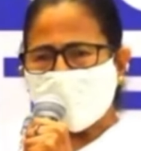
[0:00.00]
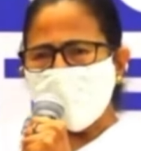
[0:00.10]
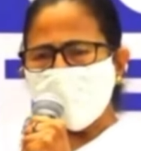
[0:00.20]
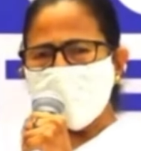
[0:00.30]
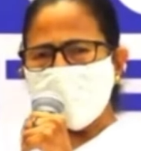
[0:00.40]

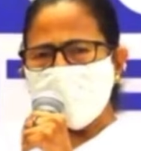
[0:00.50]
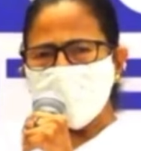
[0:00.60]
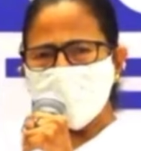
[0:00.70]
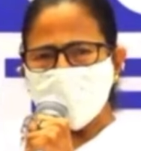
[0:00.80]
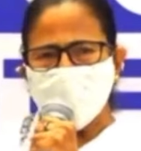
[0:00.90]
আমি এটা নিয়ে
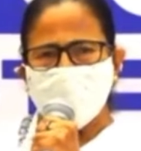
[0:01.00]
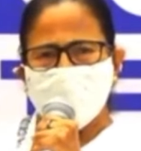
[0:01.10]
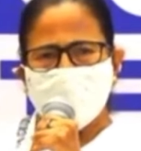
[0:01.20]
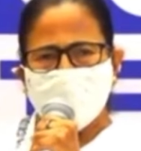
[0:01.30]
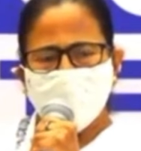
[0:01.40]
রাজনীতি করতে
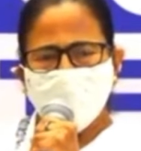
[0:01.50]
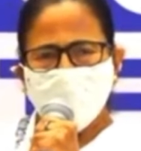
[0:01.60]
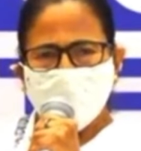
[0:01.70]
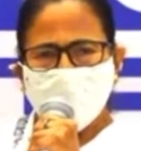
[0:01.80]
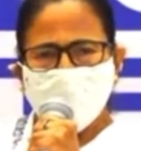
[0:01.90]
চাই না
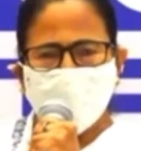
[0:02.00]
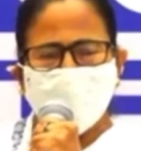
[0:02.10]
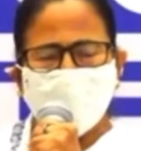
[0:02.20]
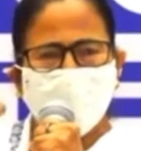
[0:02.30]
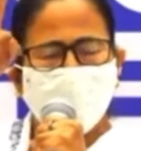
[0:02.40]
কিন্তু এটা